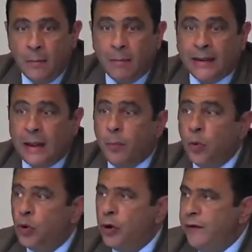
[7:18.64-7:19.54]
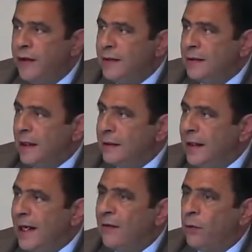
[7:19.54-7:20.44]
ma dal punto di vista
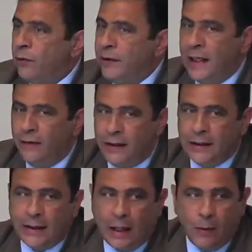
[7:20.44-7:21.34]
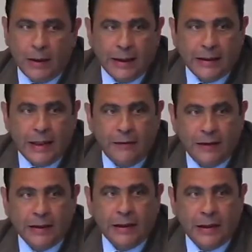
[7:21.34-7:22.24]
della, della vita e della qualità della
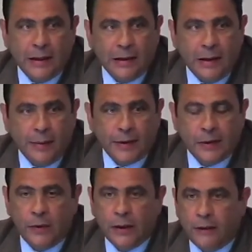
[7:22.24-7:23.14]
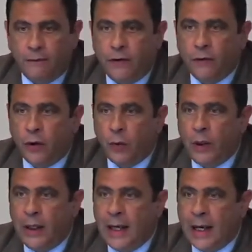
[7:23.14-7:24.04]
vita delle, delle, persone che vivono in
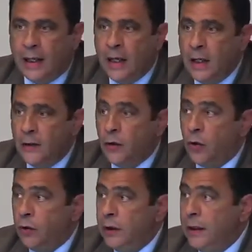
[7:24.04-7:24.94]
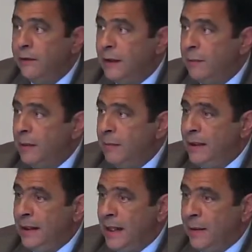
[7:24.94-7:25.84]
quelle aree sono
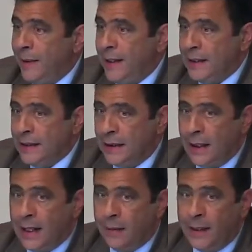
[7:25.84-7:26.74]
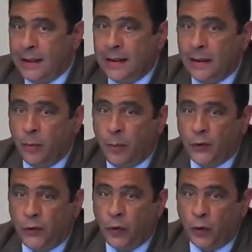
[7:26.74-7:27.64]
inevitabilmente aree perse, aree perse che non
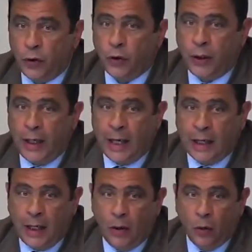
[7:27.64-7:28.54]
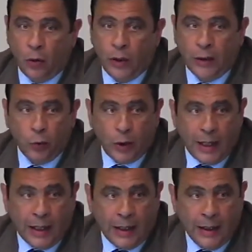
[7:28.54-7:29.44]
possono ritornare al loro
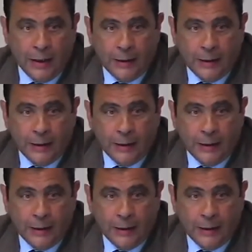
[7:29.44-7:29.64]
naturale,